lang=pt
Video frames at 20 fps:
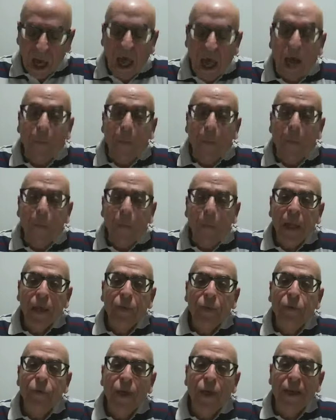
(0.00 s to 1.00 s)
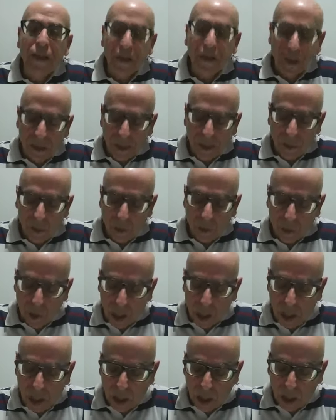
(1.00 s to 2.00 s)
A perfeição
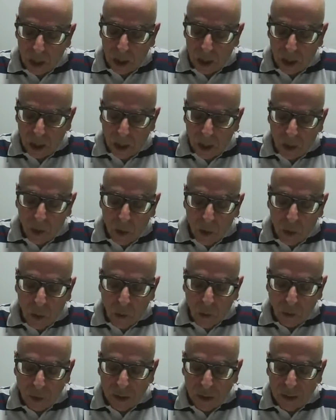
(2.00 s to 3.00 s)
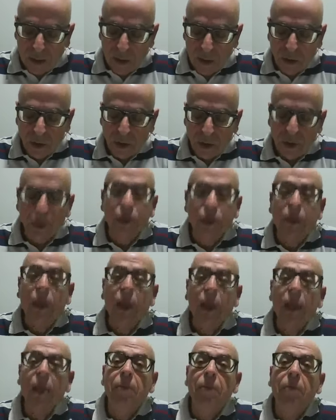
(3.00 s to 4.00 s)
moral consiste
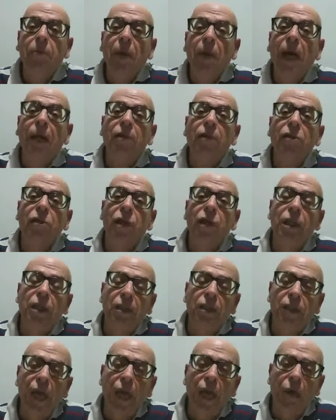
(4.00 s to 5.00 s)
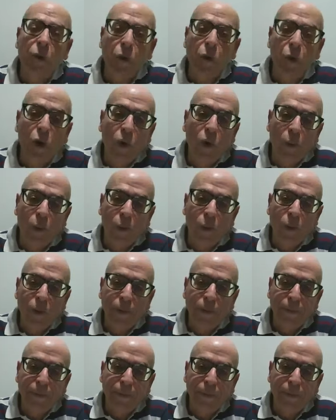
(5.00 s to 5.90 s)
em martirizar o corpo?